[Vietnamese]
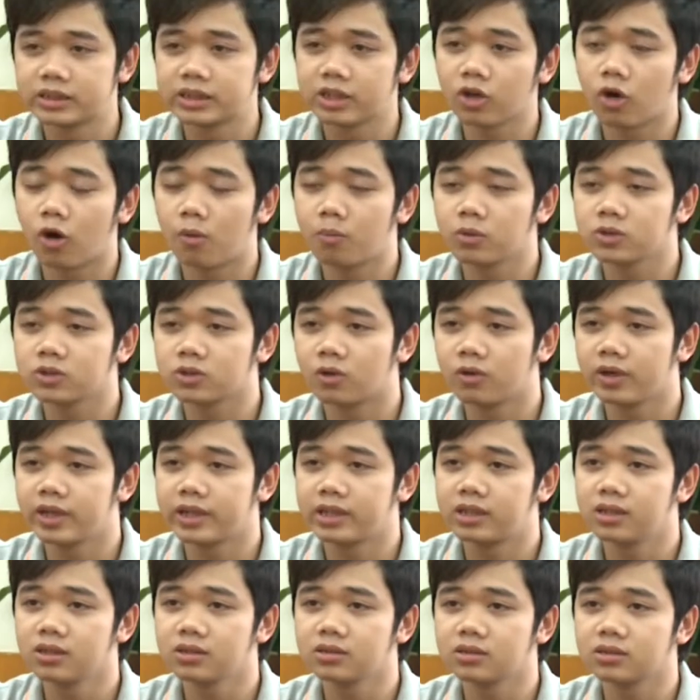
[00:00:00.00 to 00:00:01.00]
Sẽ có một số hình
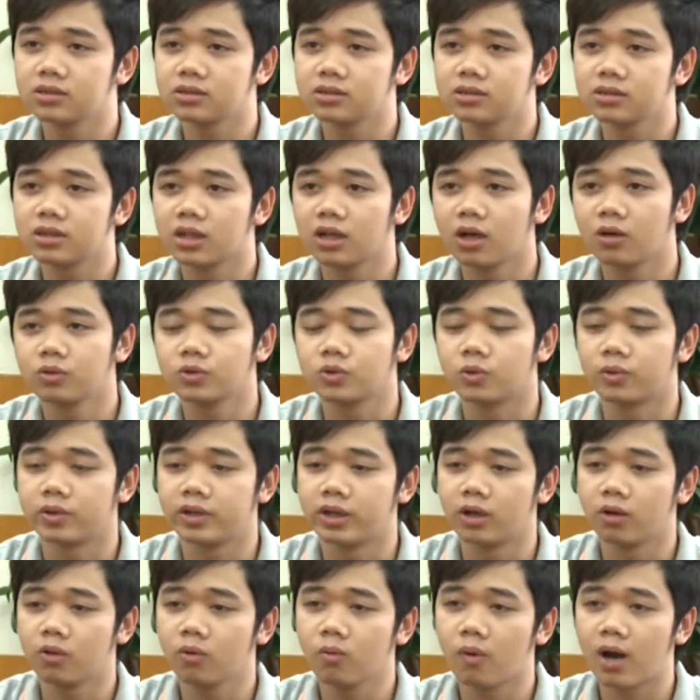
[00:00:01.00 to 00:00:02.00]
thức tấn công chủ
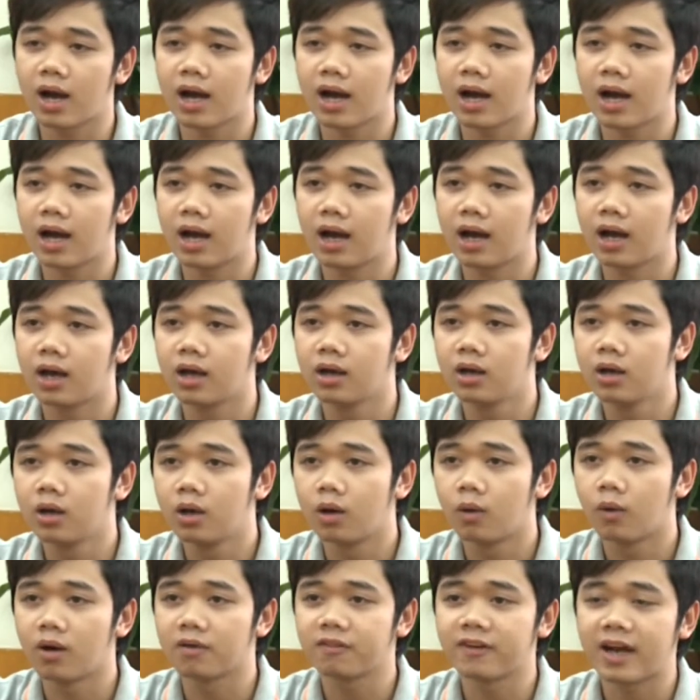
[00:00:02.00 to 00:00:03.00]
yếu qua
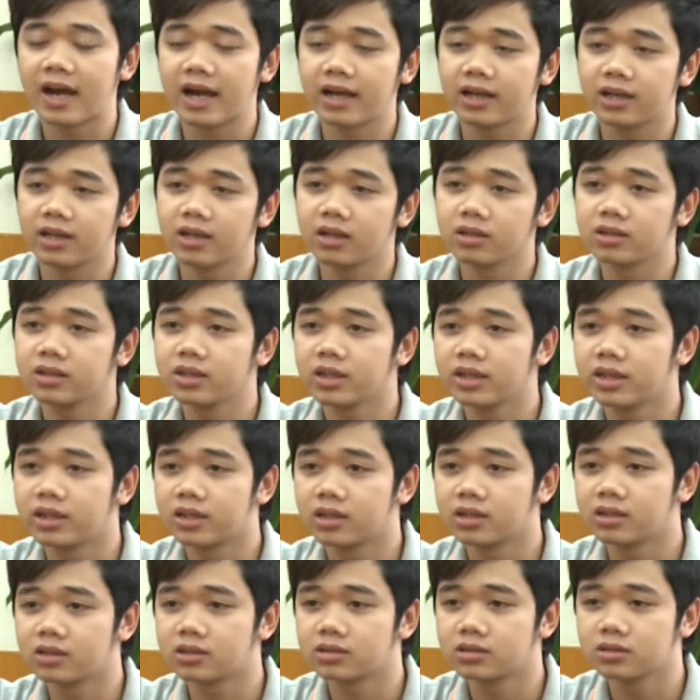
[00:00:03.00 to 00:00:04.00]
Wi-Fi, đấy là những
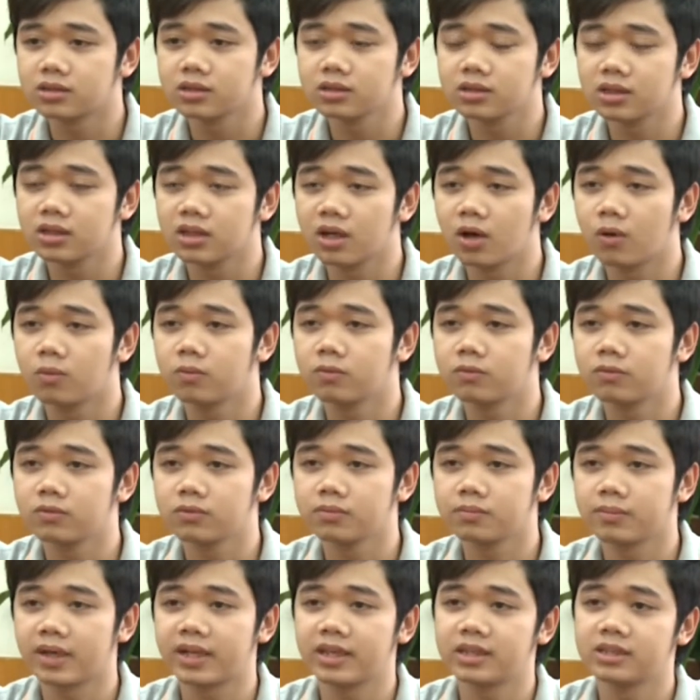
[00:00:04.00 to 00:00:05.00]
hình thức tấn
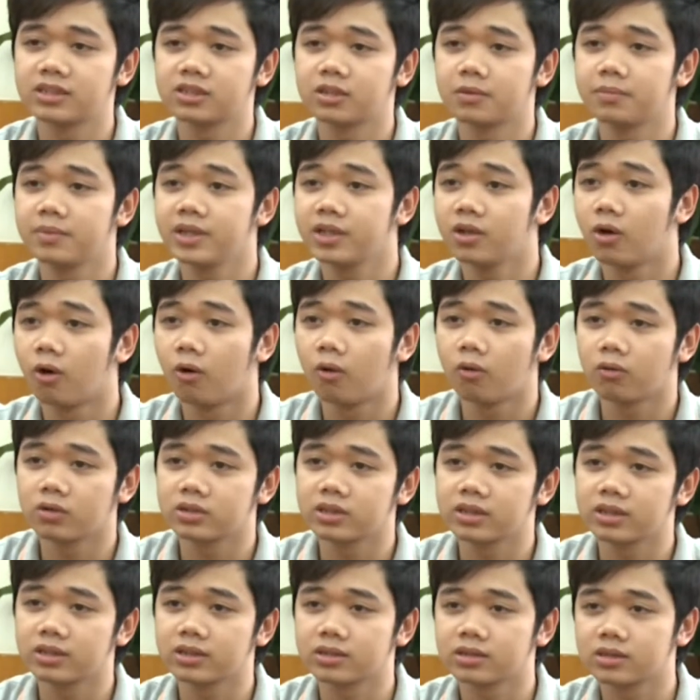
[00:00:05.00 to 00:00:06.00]
công man in the
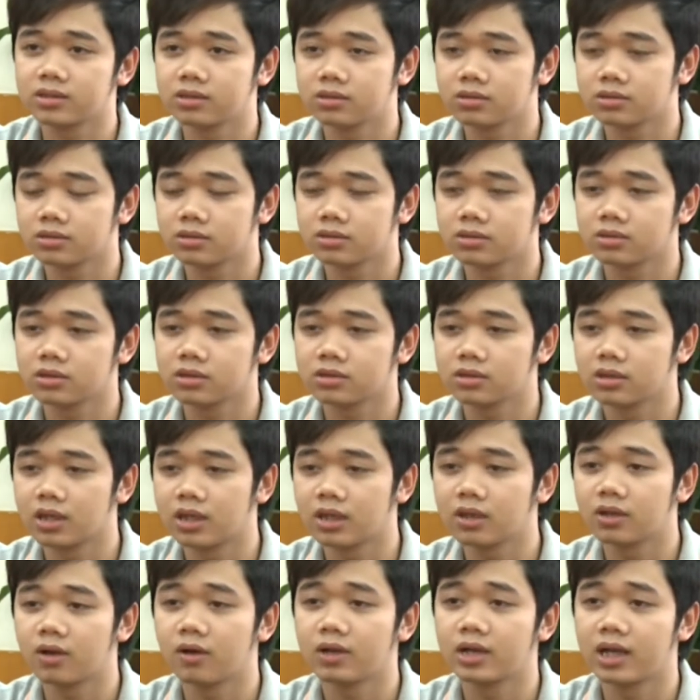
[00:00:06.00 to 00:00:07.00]
middle,
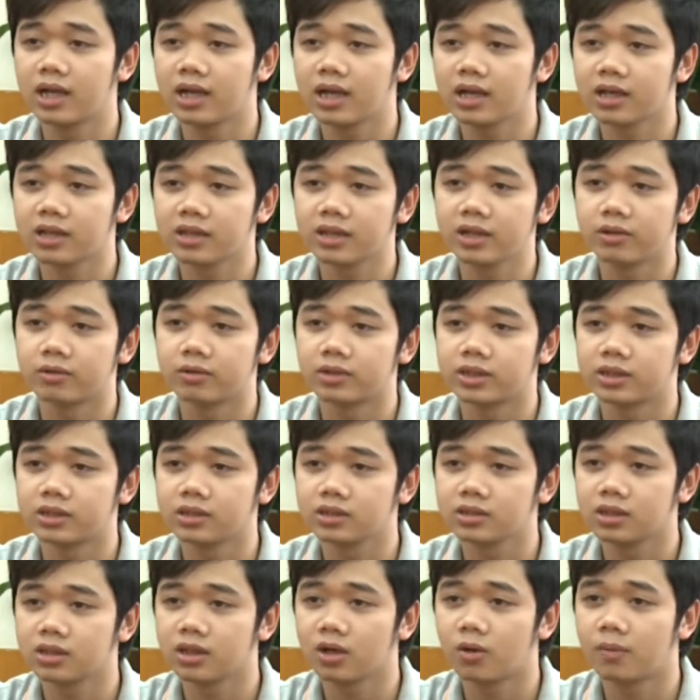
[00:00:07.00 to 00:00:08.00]
đấy là cái kiểu hình
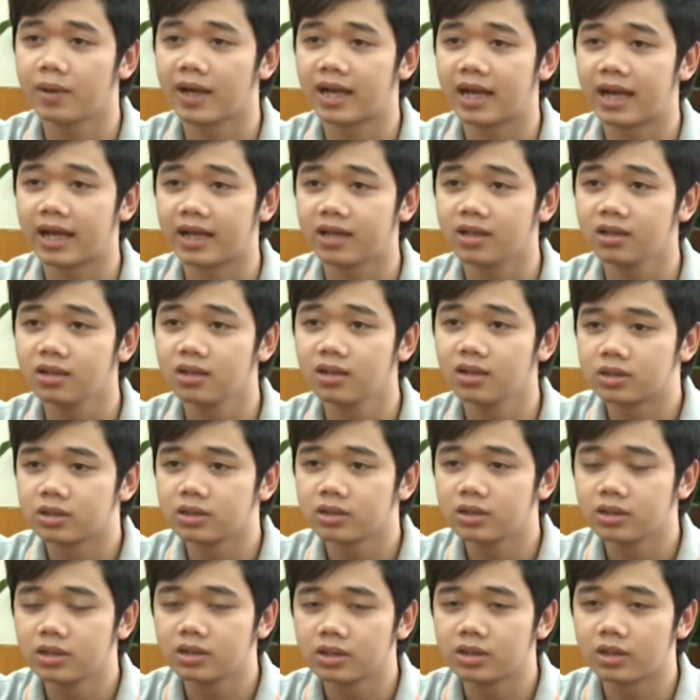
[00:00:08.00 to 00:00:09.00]
thức tấn công nghe lén.
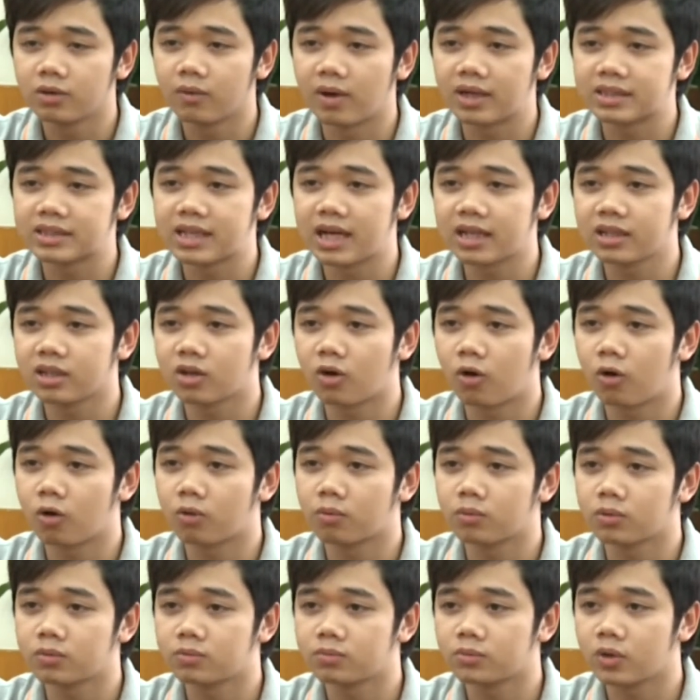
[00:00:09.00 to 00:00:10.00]
Thì ngoài ra thì
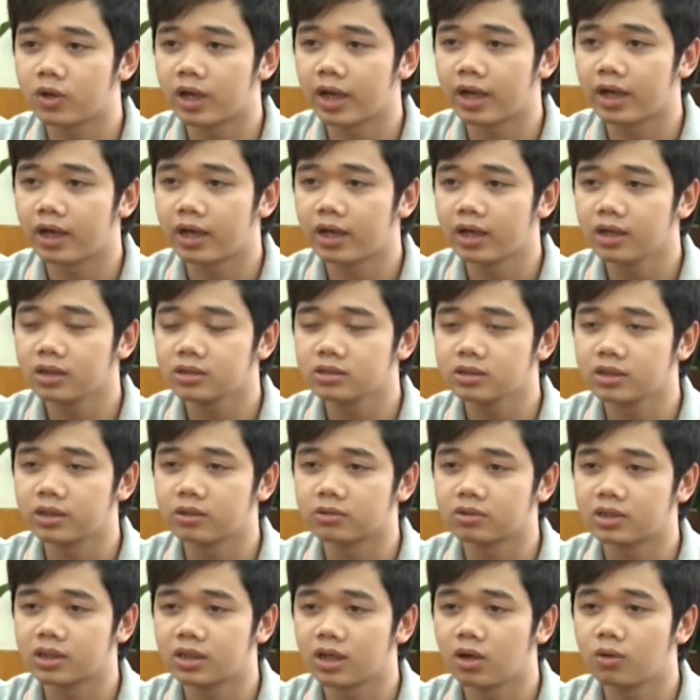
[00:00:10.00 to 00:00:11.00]
còn một cái kiểu
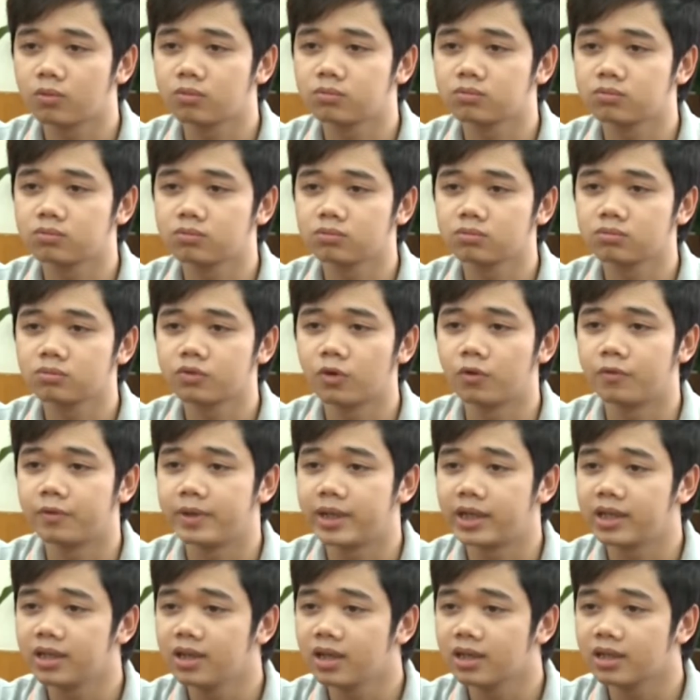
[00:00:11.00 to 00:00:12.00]
tấn công phổ
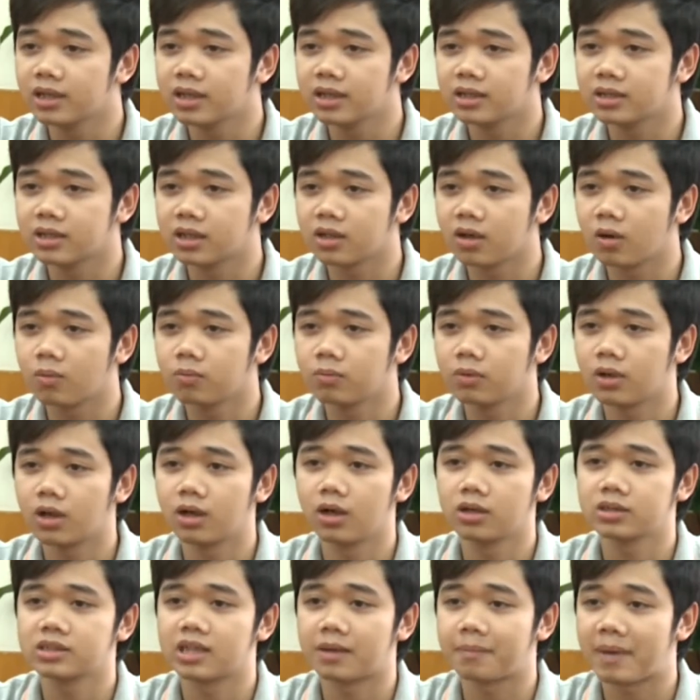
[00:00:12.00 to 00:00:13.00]
biến nữa, đấy là tấn
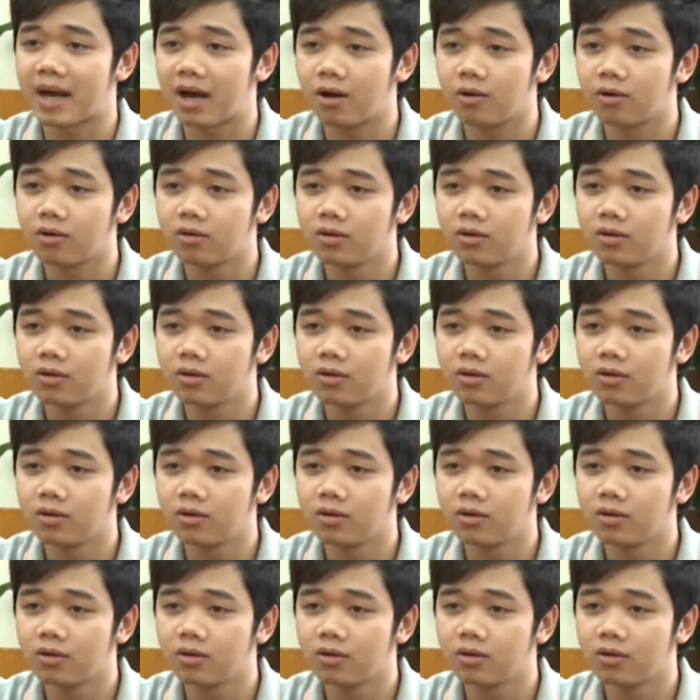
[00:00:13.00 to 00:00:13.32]
công giả mạo.